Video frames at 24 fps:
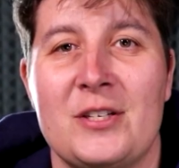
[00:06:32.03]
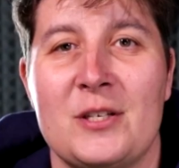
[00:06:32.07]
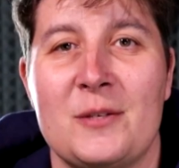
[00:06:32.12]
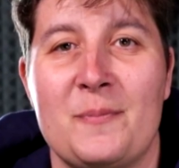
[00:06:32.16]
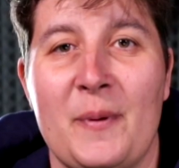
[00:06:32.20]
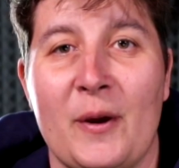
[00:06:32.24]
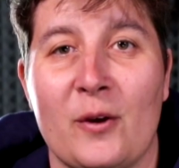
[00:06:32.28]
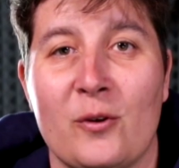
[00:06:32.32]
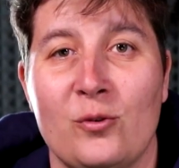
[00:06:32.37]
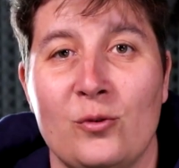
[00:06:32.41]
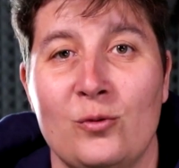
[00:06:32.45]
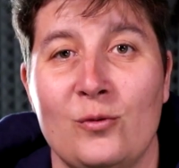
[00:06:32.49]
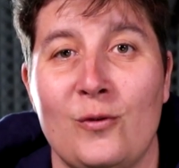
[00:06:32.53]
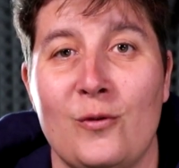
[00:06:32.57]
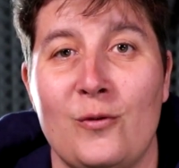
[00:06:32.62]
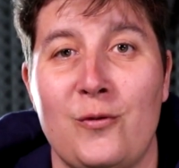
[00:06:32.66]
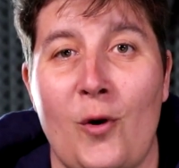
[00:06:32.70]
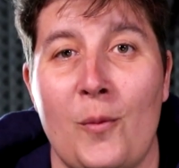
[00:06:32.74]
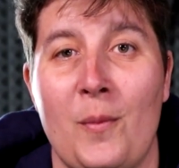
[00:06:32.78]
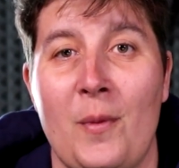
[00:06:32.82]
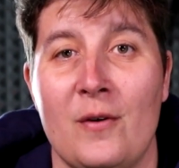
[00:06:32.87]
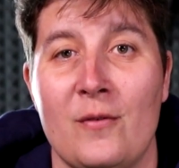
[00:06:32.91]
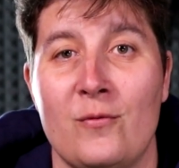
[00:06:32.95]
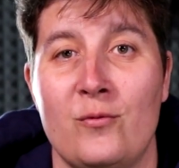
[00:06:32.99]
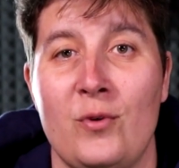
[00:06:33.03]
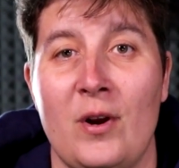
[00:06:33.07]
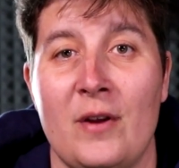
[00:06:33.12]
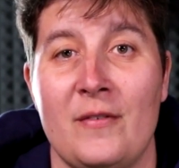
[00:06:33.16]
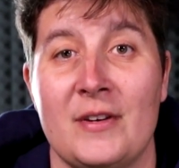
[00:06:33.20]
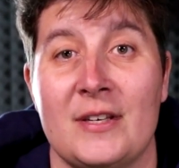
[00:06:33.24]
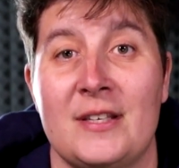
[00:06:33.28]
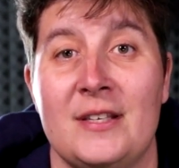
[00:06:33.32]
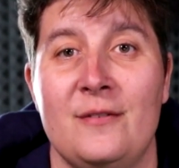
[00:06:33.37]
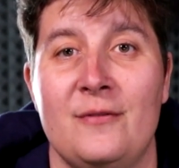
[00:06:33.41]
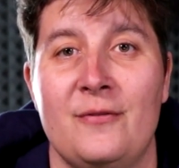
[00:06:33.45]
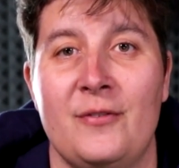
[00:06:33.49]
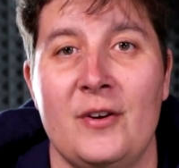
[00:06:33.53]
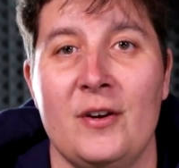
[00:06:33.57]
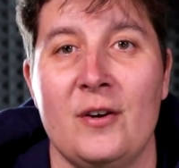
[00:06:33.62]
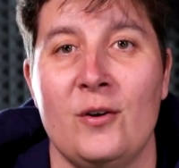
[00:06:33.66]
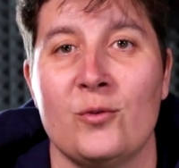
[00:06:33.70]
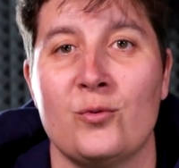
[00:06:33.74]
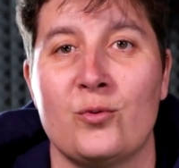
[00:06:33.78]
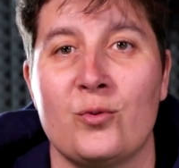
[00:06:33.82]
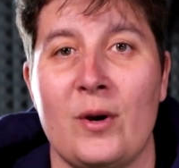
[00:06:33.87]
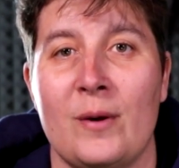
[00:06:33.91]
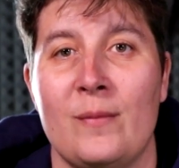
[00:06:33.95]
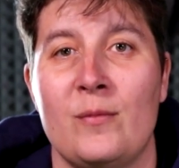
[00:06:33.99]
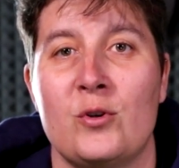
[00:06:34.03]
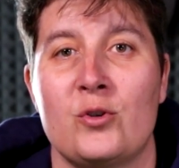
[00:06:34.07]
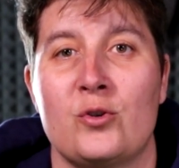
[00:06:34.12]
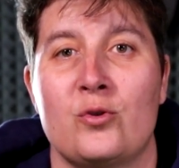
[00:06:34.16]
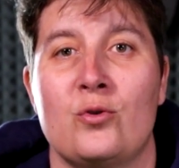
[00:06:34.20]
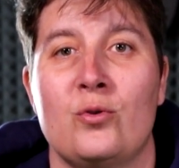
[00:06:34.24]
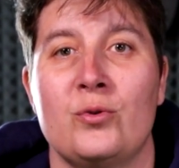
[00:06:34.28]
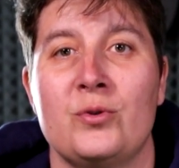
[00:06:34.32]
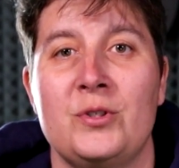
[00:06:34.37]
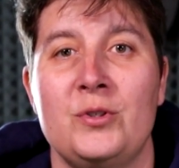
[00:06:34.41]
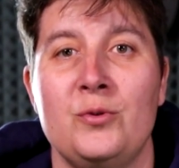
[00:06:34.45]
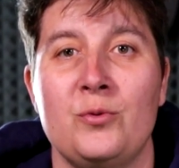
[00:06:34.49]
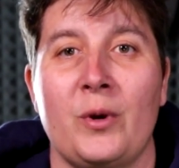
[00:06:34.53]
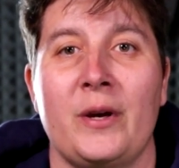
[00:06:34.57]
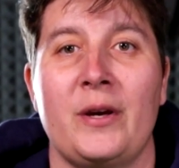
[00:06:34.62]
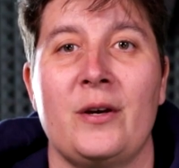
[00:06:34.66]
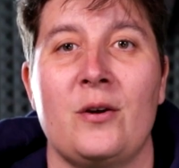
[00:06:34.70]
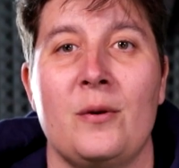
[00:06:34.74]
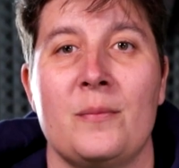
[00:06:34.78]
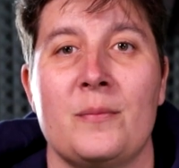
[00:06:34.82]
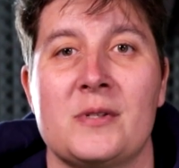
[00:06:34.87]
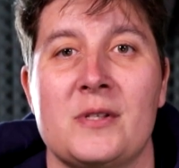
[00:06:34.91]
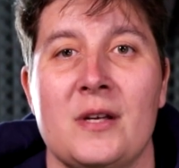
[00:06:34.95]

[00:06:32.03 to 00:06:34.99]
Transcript: J'espère que ce nouveau format, vous l'avez kiffé. En tout cas, moi, je continuerai comme